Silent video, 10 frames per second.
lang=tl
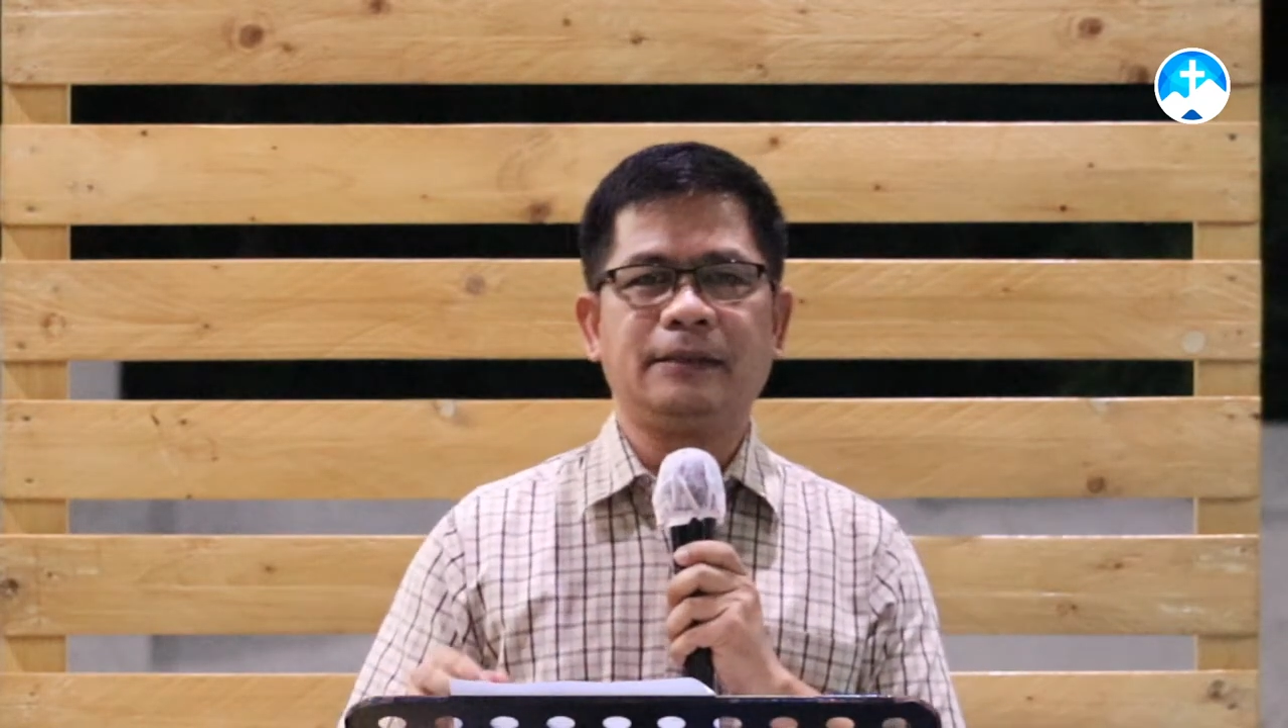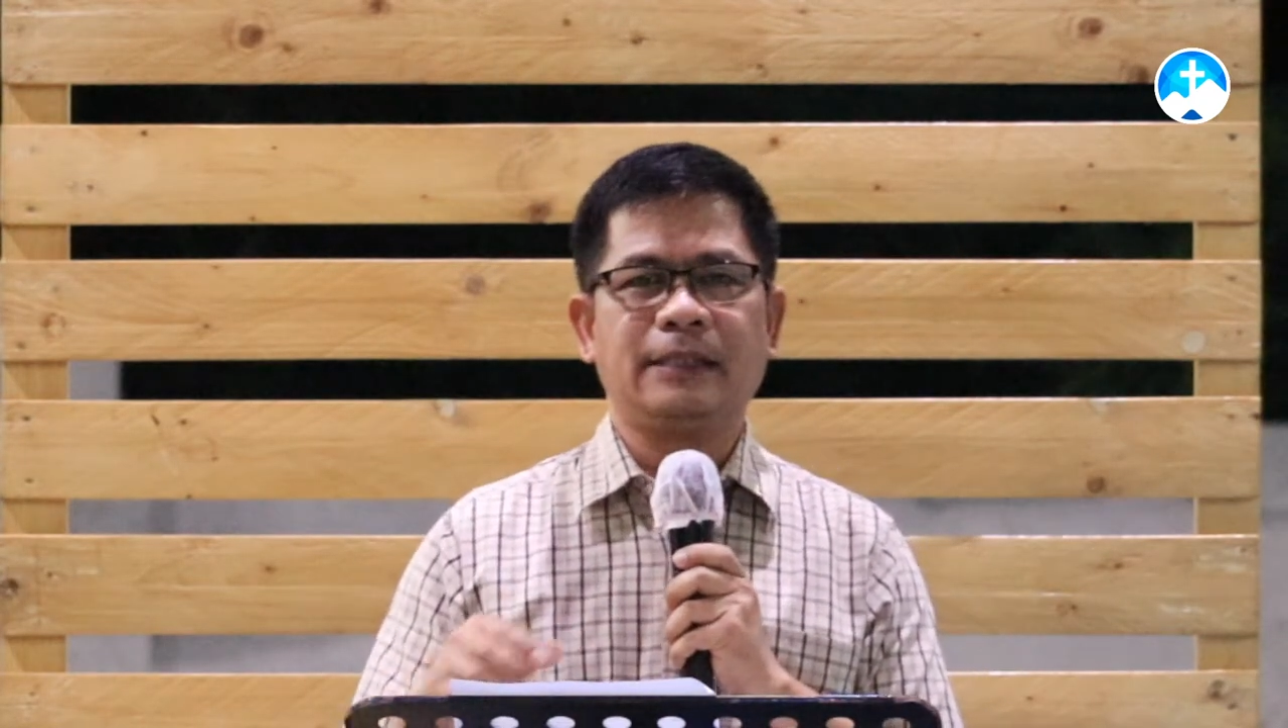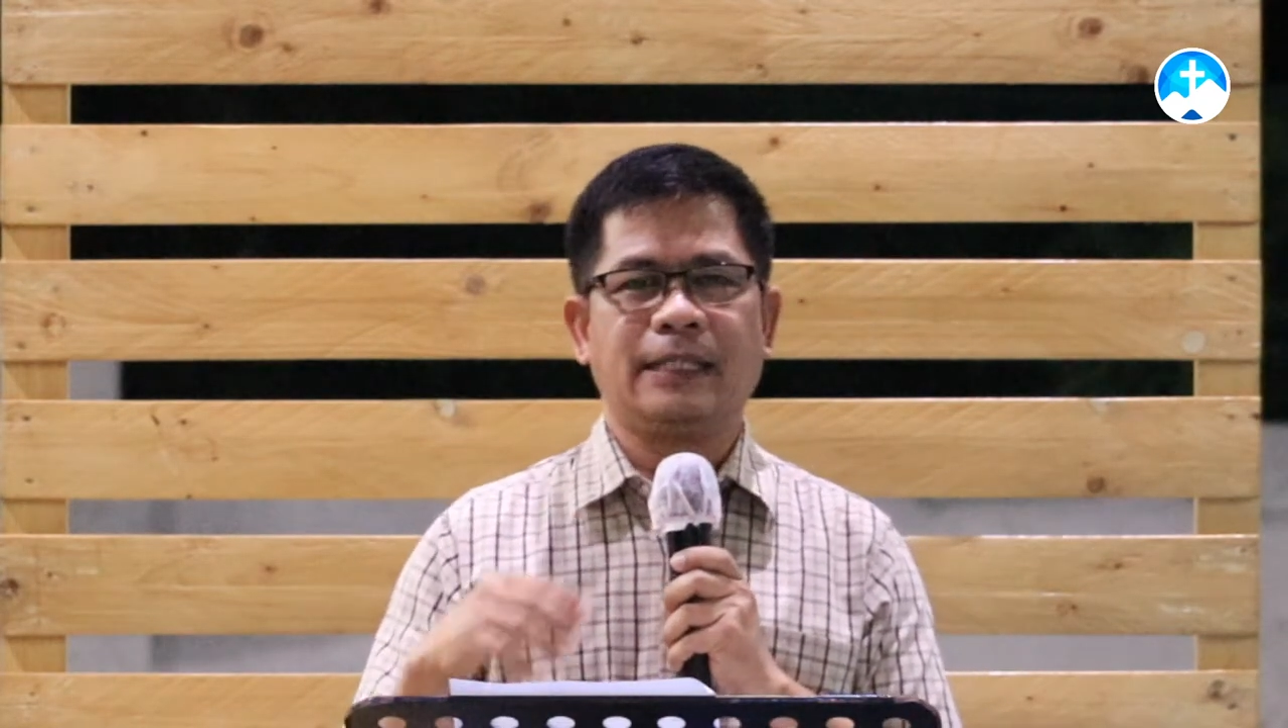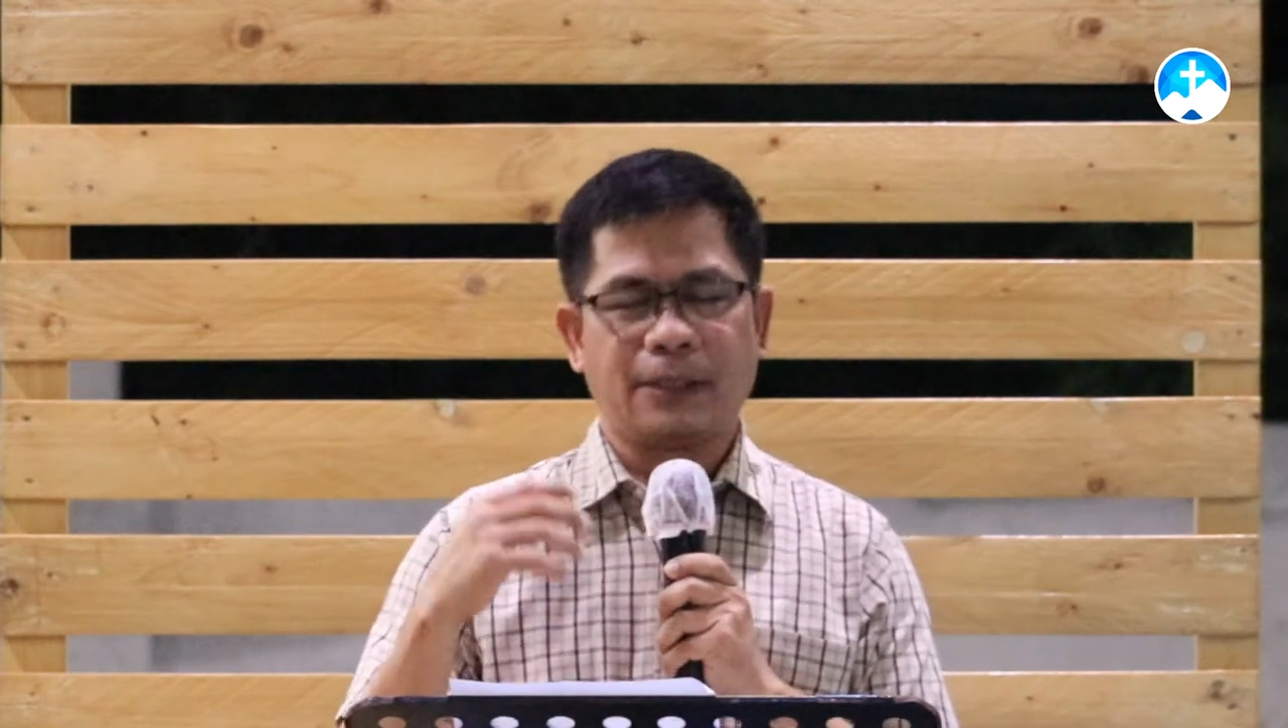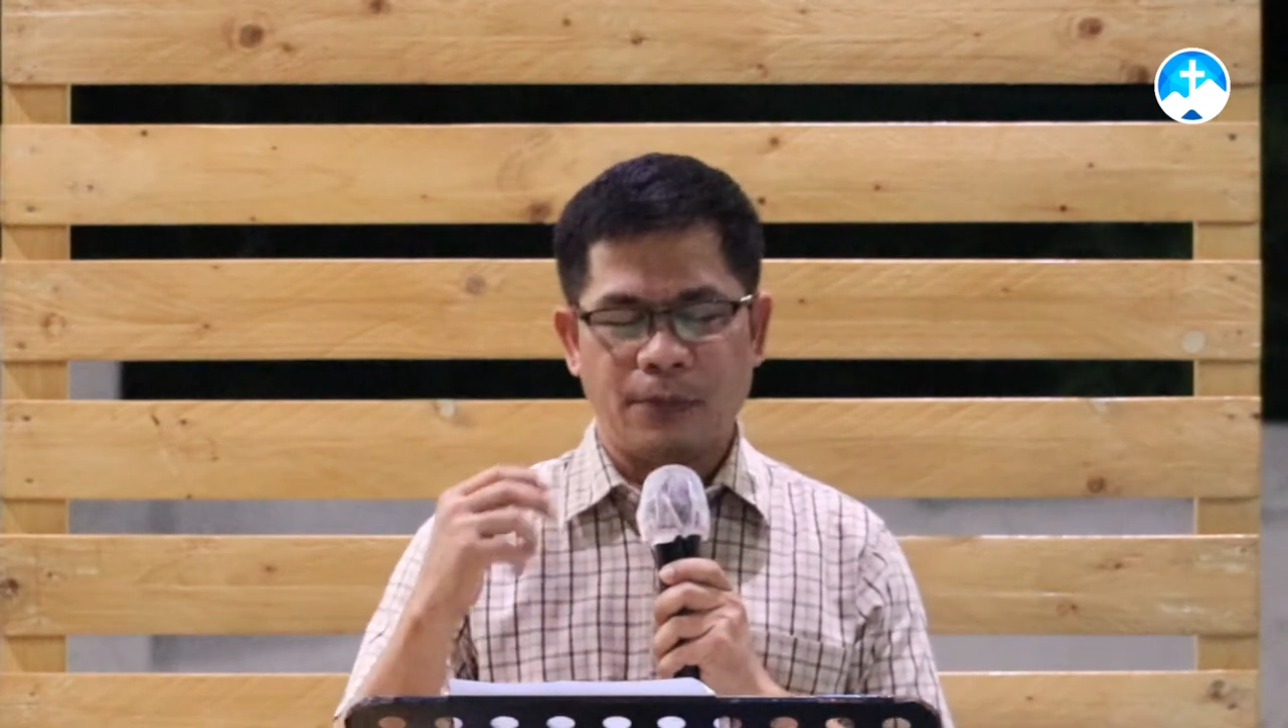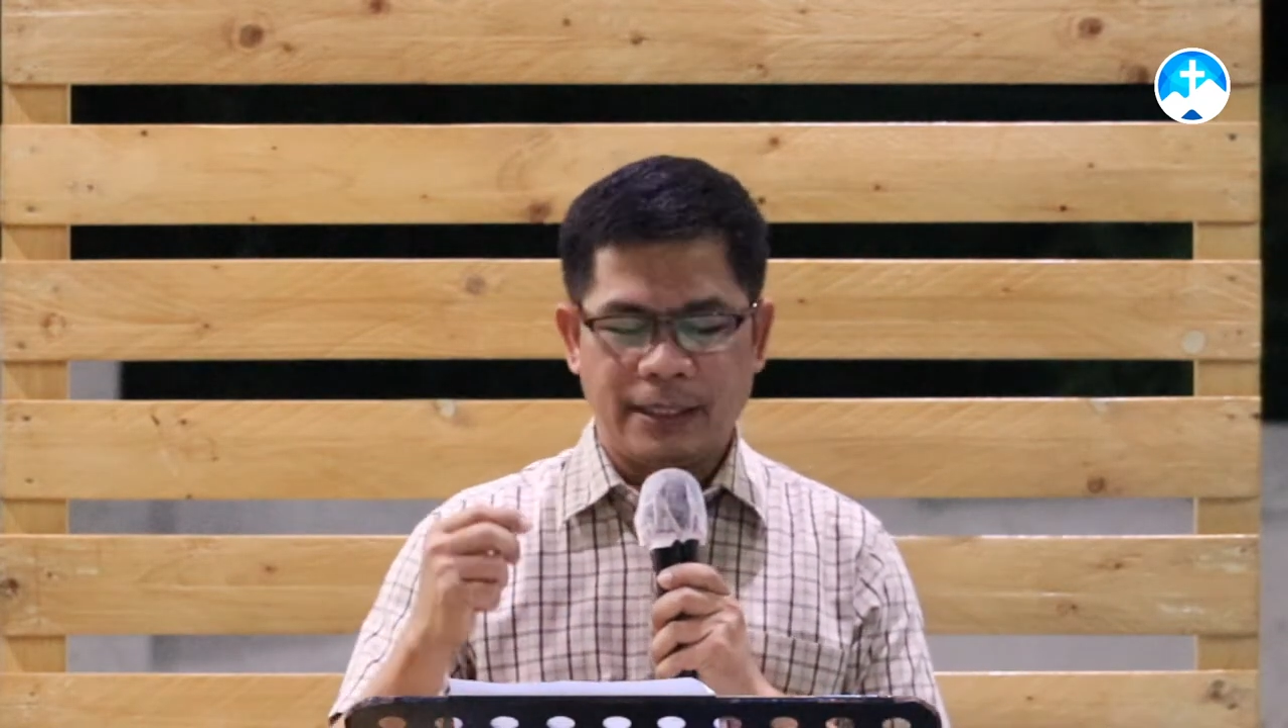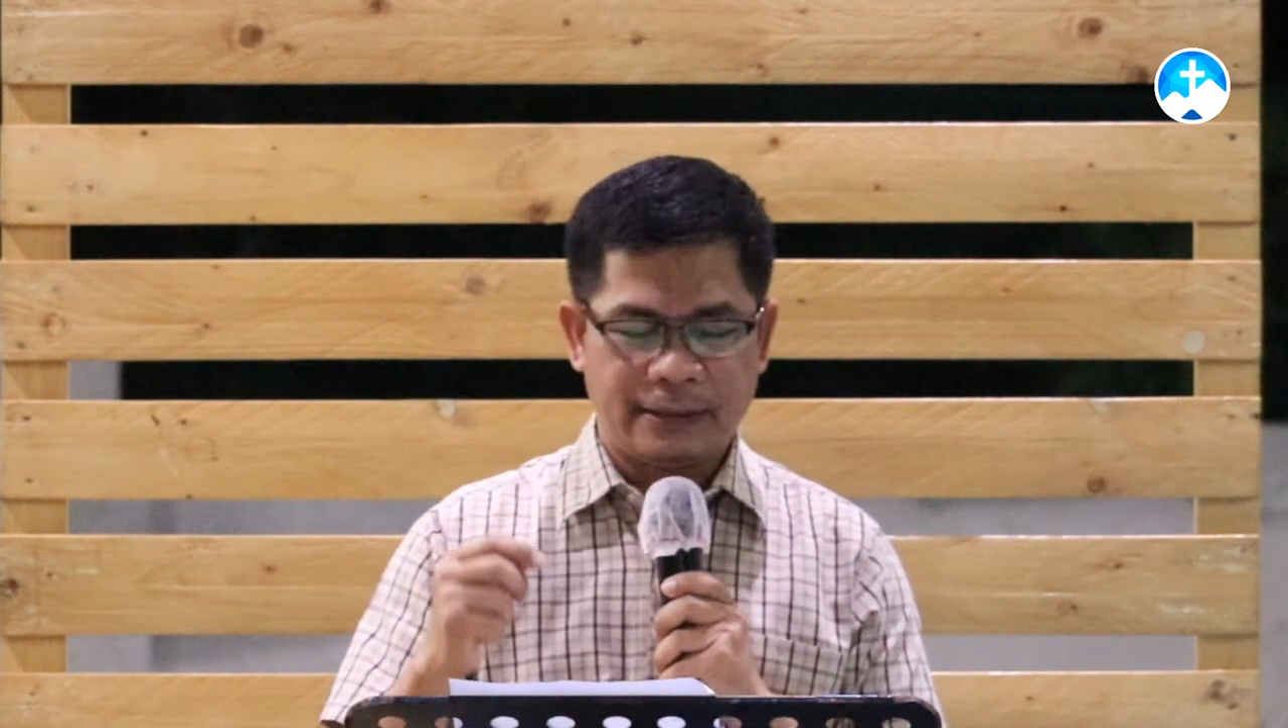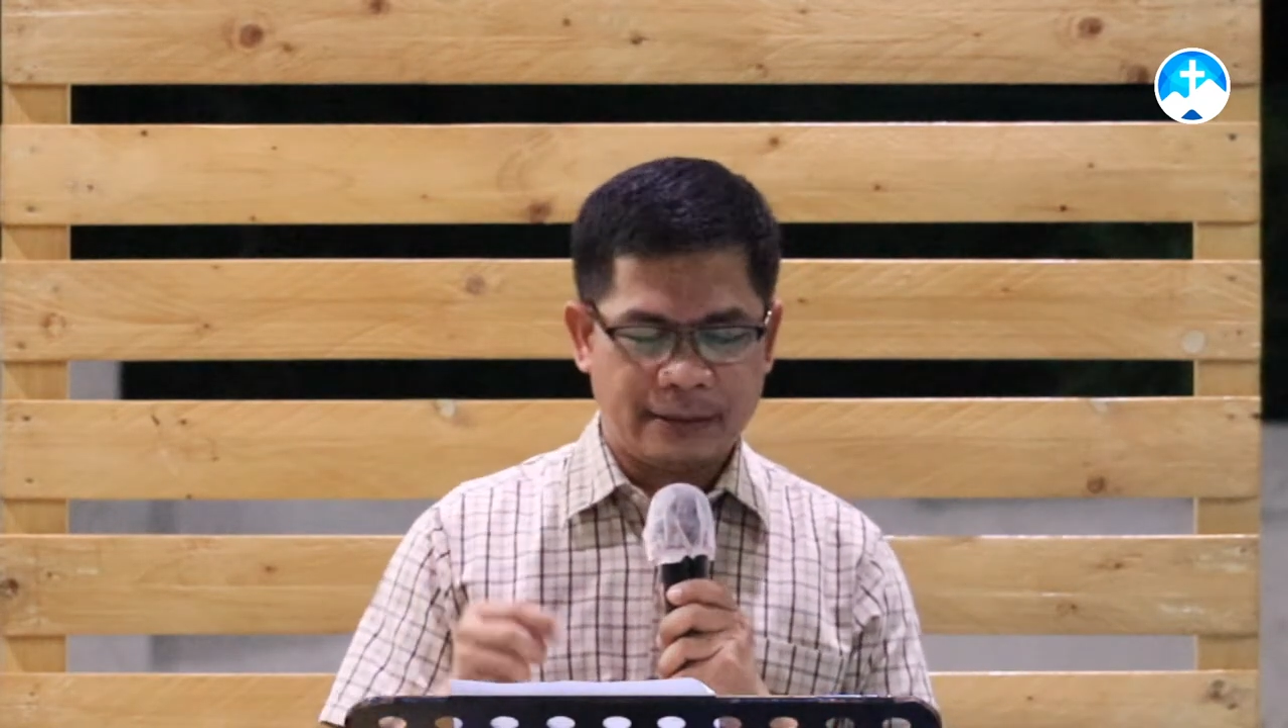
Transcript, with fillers: katawan.